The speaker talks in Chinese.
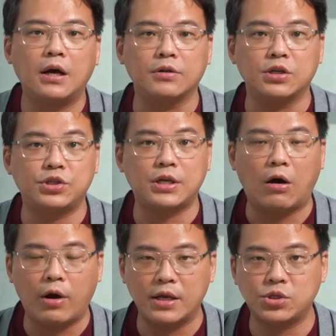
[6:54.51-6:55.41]
啊的
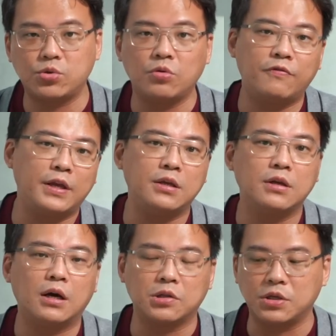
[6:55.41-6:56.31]
小 SUV
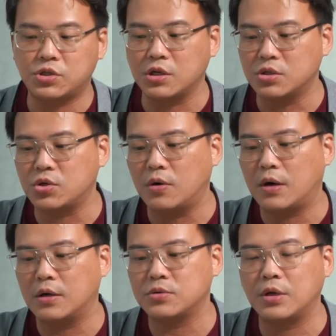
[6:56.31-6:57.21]
啊的车种
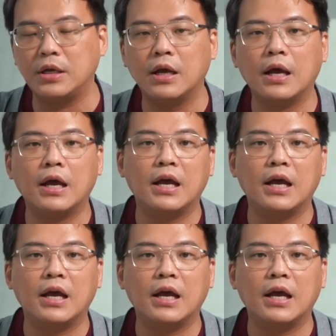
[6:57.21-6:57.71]
啊，所以。